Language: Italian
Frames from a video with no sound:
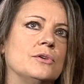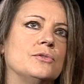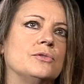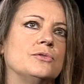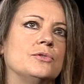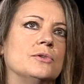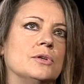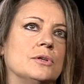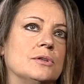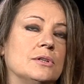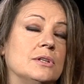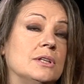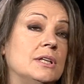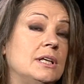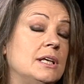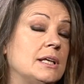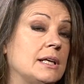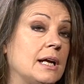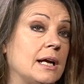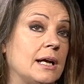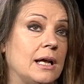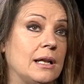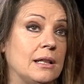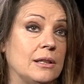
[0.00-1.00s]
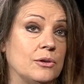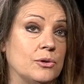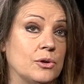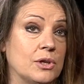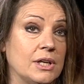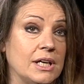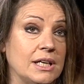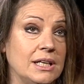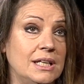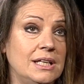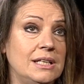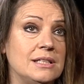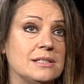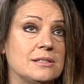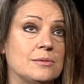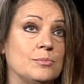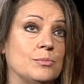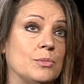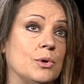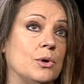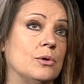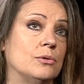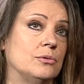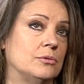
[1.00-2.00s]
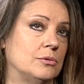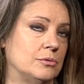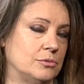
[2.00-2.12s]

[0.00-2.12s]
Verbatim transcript: fornire all'organismo